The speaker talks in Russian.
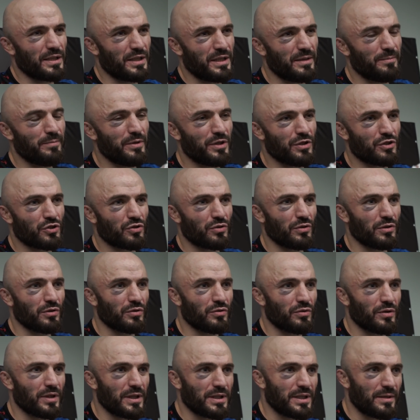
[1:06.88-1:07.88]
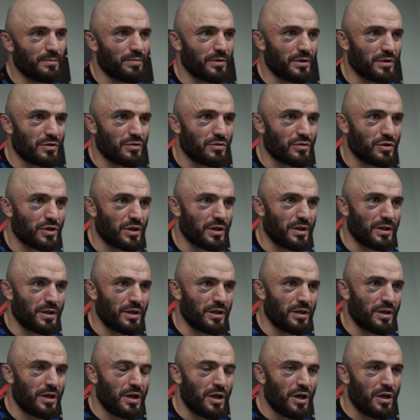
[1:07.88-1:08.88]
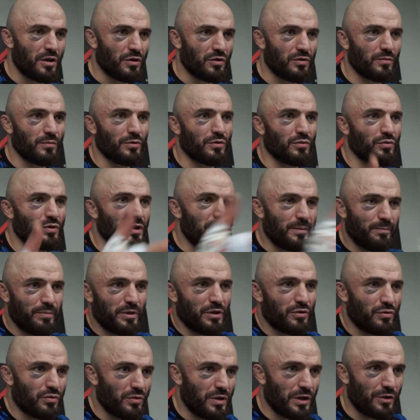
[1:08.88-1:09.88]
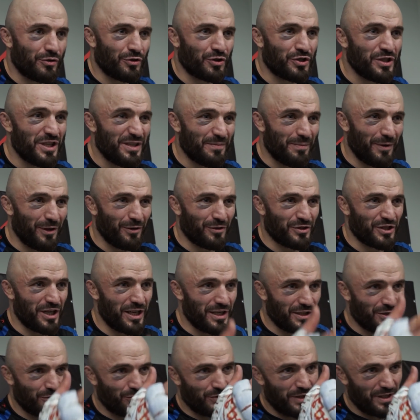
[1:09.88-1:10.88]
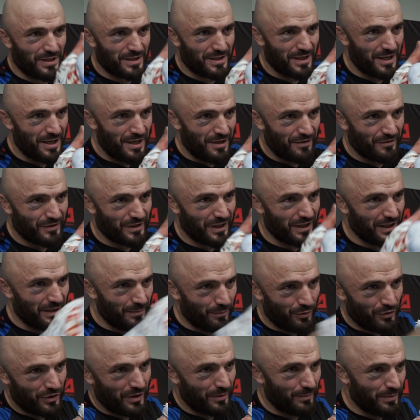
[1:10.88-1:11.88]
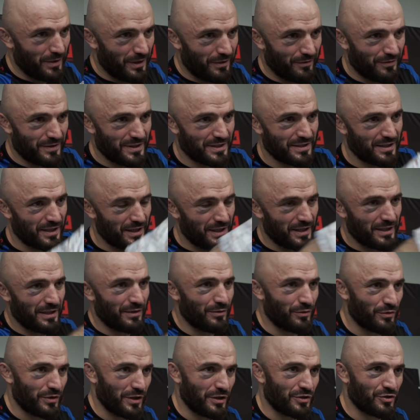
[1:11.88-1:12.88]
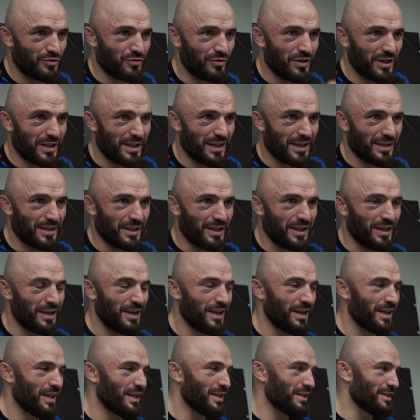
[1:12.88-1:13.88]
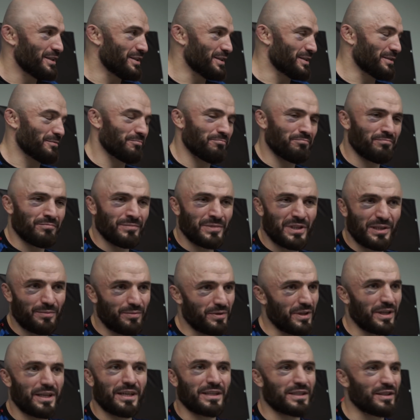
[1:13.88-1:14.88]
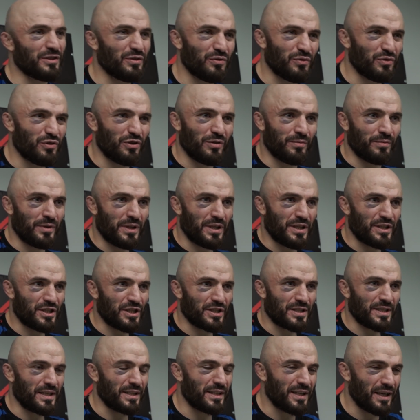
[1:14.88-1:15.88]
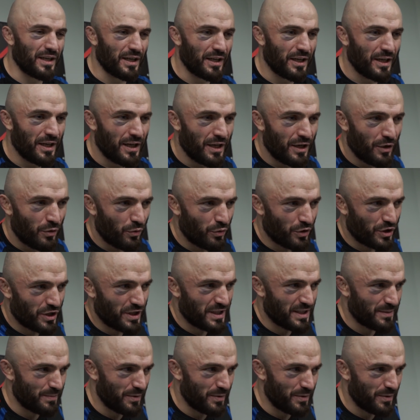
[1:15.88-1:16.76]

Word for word: не бить, что ли, туда теперь, слушай. И думаю, ну не бить туда тоже не получается, у нас вся работа была выстроена вот отсюда как-то. И мне было как-то неудобно, я честно. Это очень